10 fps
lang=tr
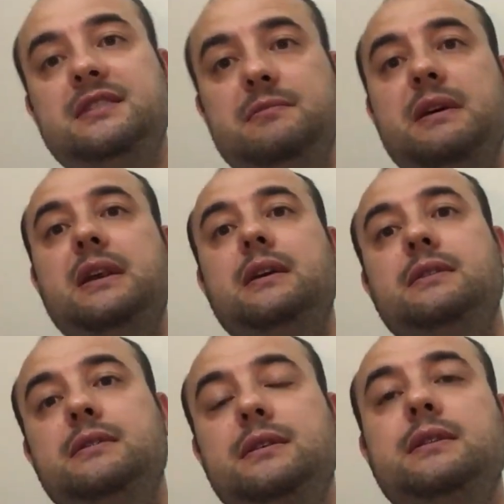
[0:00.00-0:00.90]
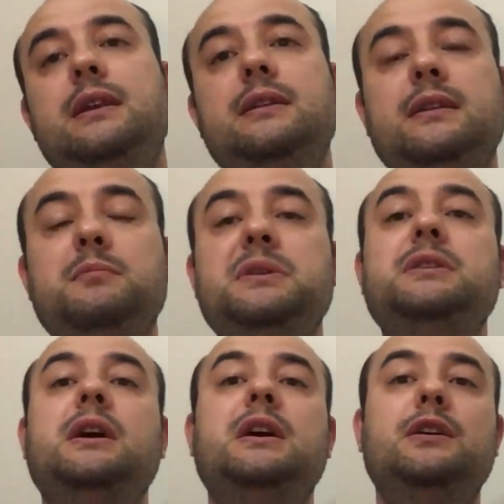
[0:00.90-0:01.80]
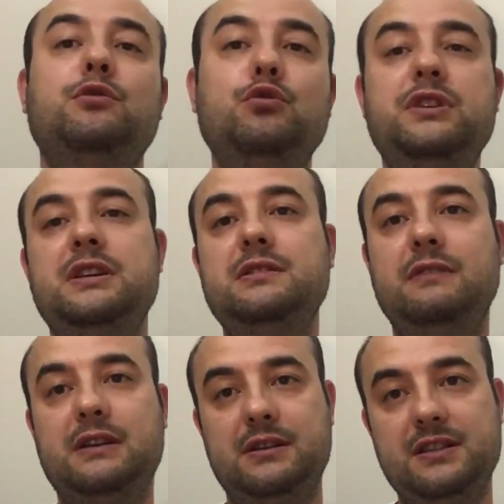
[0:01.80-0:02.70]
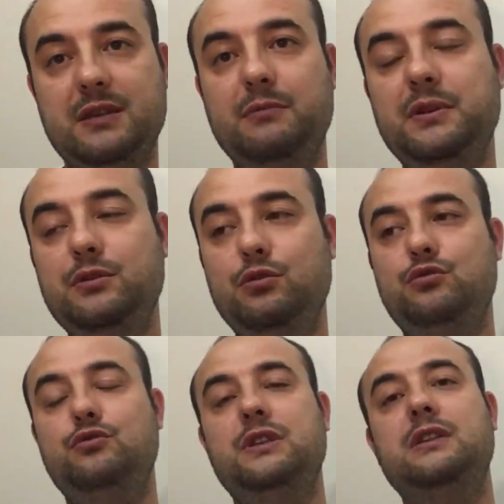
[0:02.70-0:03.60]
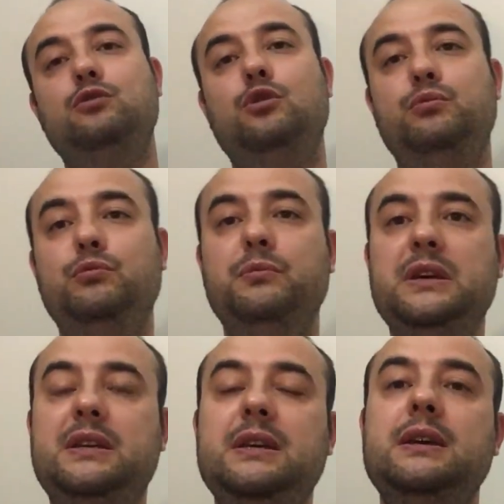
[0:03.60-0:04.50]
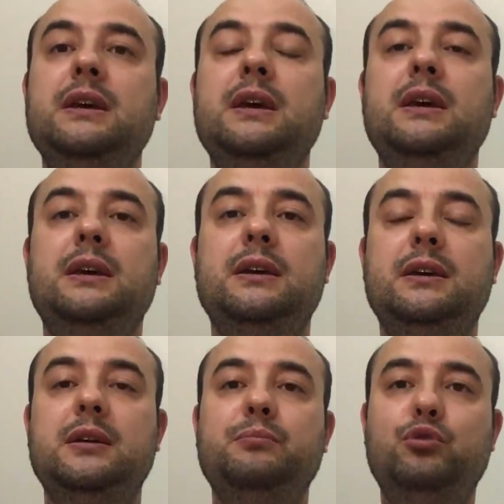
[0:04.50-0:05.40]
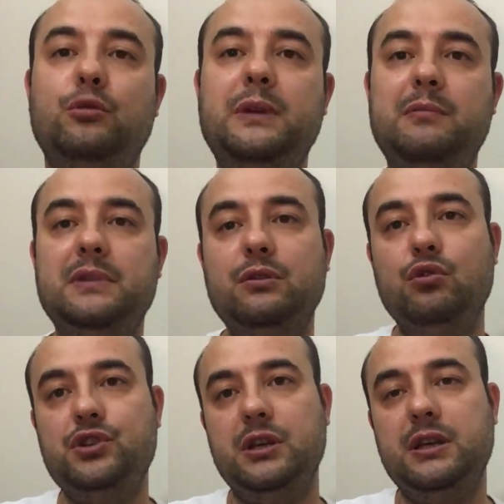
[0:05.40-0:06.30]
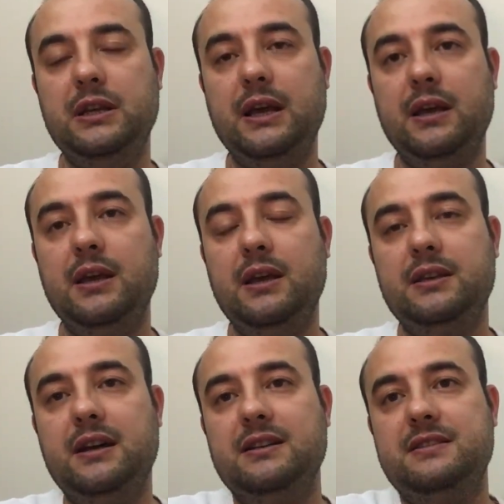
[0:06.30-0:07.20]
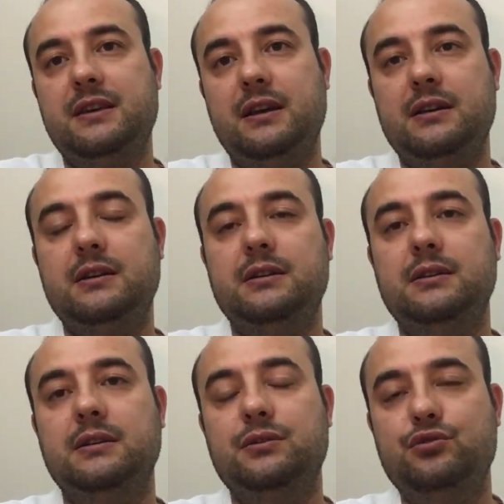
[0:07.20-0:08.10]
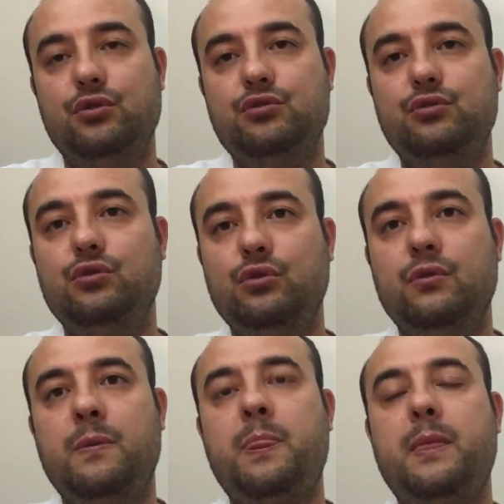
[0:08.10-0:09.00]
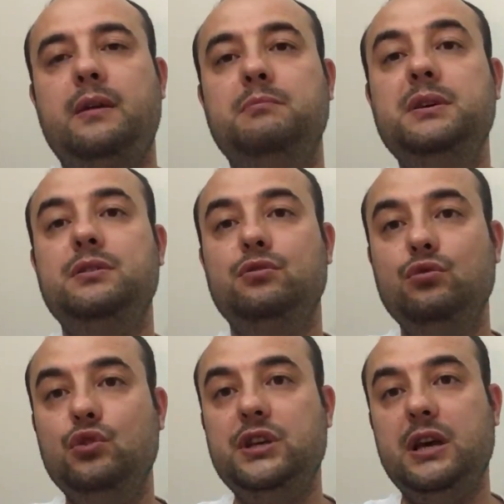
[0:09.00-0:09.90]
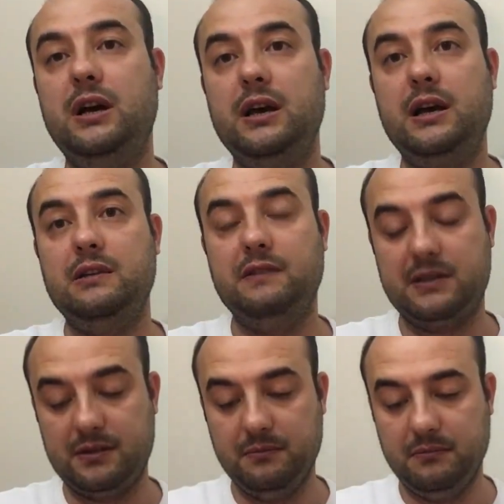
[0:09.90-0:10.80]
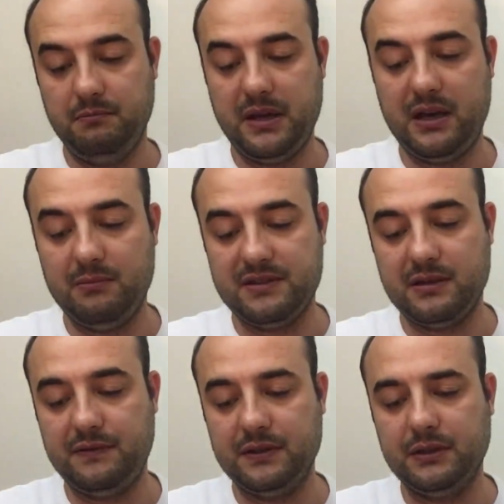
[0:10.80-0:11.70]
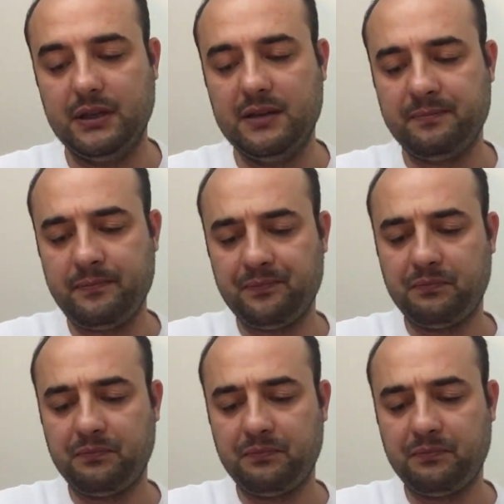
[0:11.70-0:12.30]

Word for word: Simerenya denilen de bir ülkesi var. Samim'in gözünden toplumdaki e, problemleri o şekilde yansıtarak e, çözdüğü bir ülke hayali var. Peyami Safa'nın da.